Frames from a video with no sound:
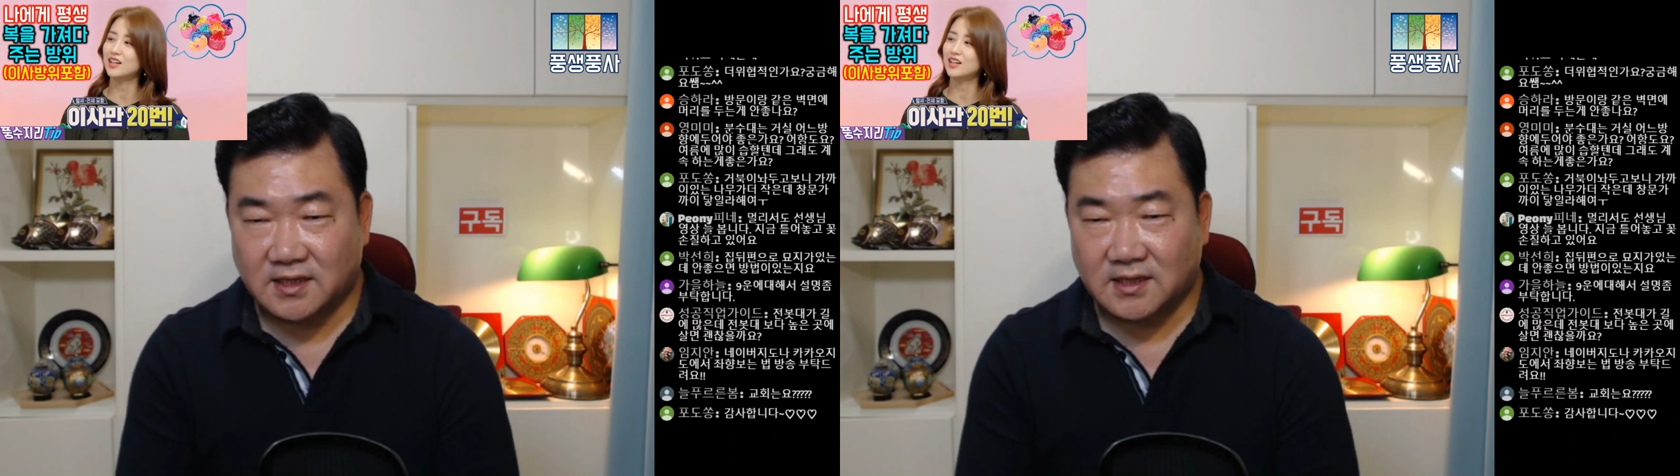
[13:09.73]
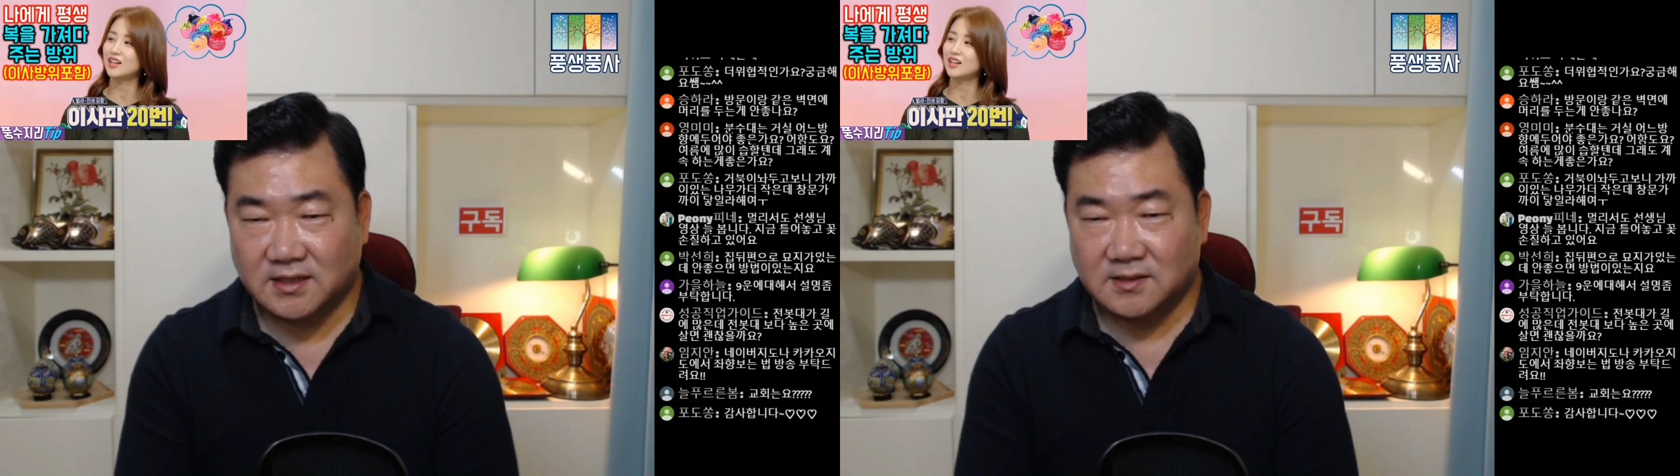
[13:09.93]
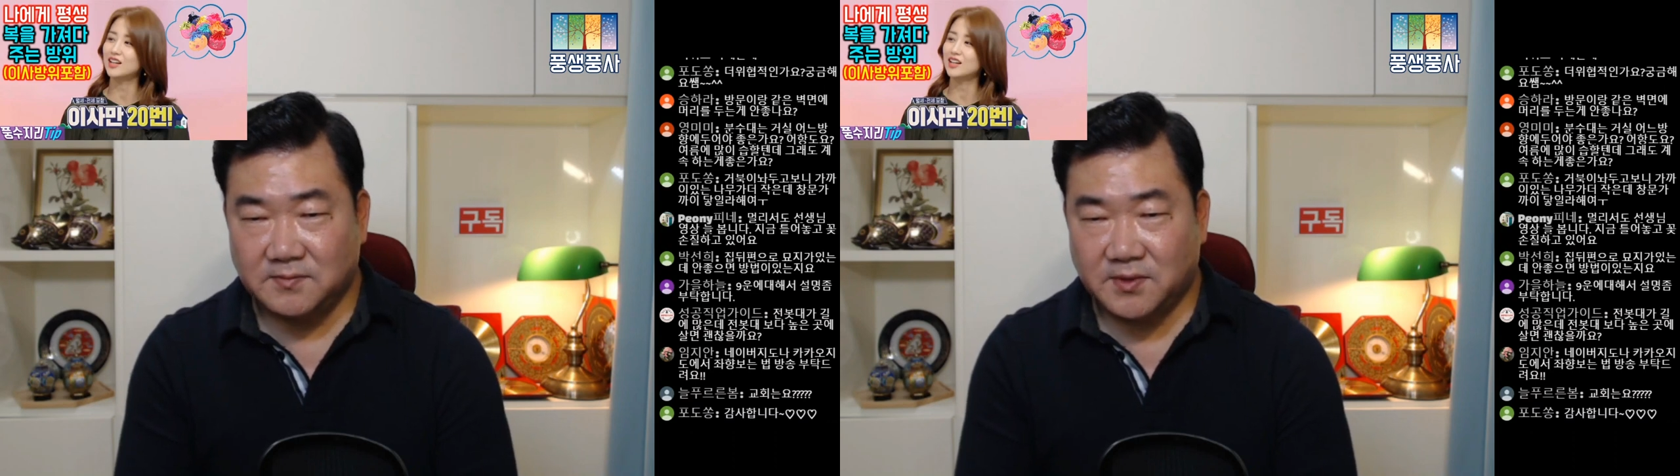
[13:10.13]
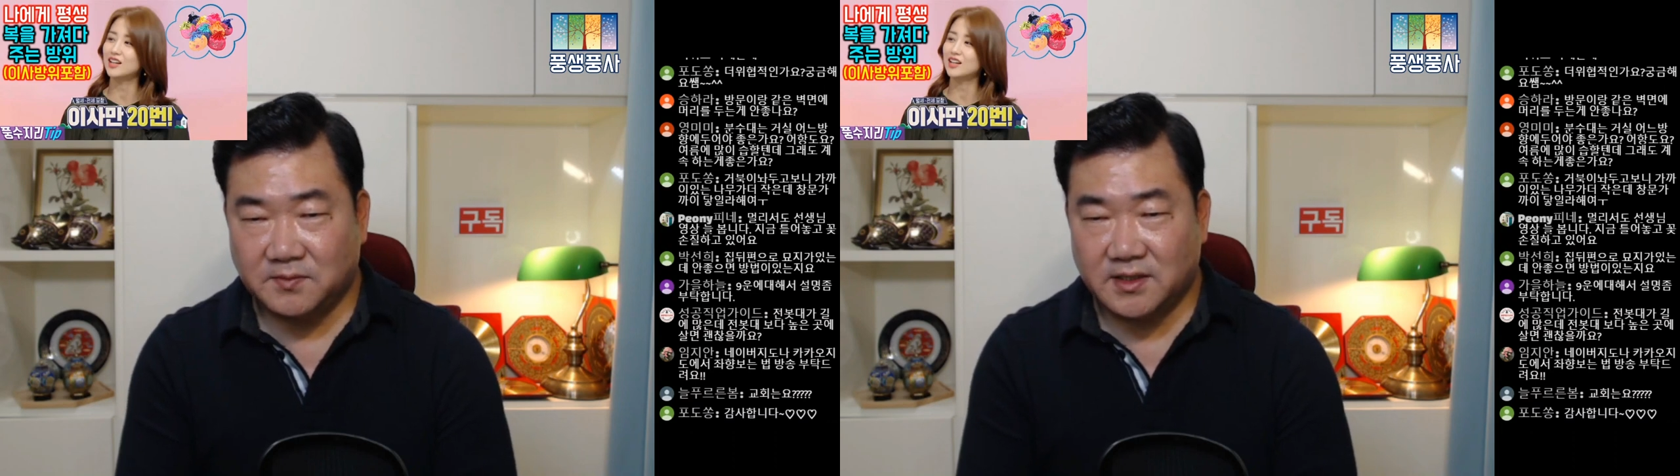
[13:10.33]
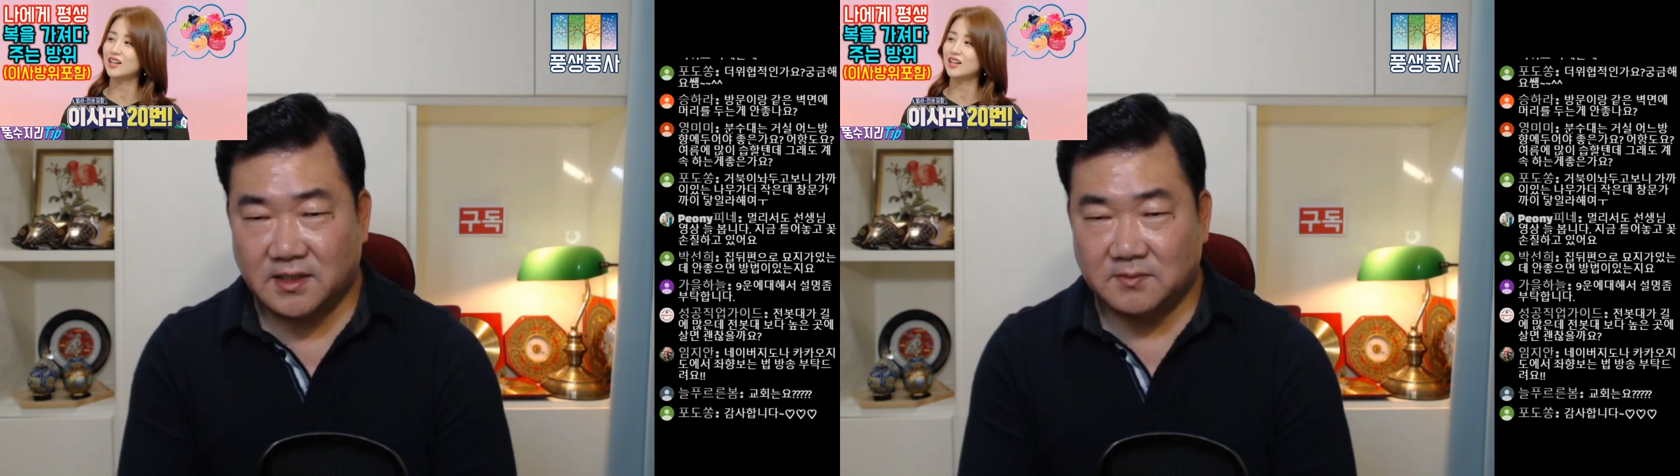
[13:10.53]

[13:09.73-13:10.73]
같은 벽면에